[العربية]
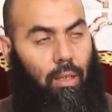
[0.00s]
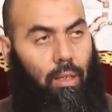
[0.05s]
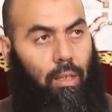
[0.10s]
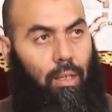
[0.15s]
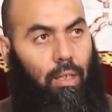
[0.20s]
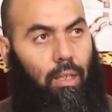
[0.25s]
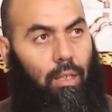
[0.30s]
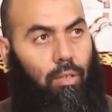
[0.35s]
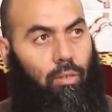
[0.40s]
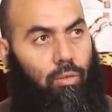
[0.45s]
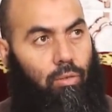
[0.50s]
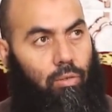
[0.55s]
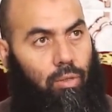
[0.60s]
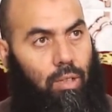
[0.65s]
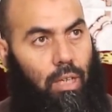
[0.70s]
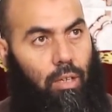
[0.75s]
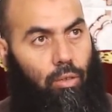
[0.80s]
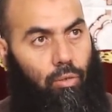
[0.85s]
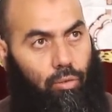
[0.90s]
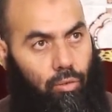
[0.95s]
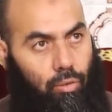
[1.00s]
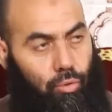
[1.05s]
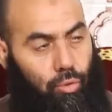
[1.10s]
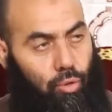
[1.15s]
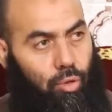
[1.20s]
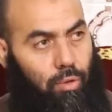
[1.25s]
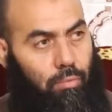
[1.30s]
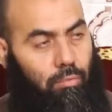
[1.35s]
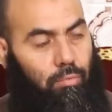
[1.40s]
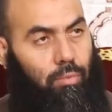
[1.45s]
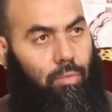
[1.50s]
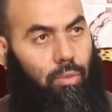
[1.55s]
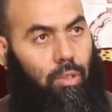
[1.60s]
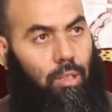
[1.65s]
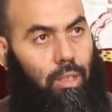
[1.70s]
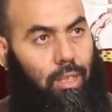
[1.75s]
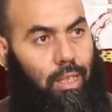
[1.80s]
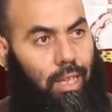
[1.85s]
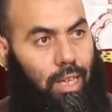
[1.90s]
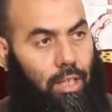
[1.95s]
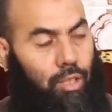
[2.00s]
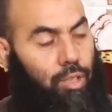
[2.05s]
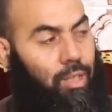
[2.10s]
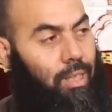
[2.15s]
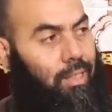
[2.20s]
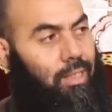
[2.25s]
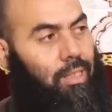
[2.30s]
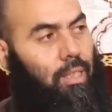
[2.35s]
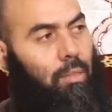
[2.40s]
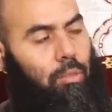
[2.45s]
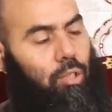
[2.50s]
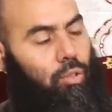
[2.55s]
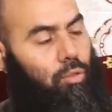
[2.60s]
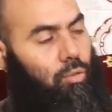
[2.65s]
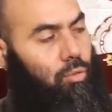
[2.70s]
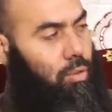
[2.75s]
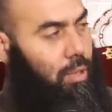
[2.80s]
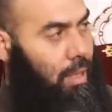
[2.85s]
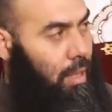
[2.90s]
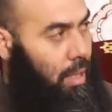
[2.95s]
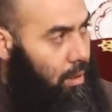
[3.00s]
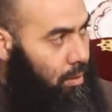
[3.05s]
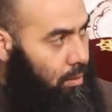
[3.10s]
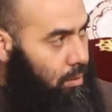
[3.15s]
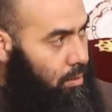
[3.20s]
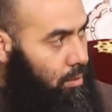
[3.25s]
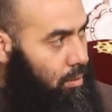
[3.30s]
ليكون عودهم أشد من عودنا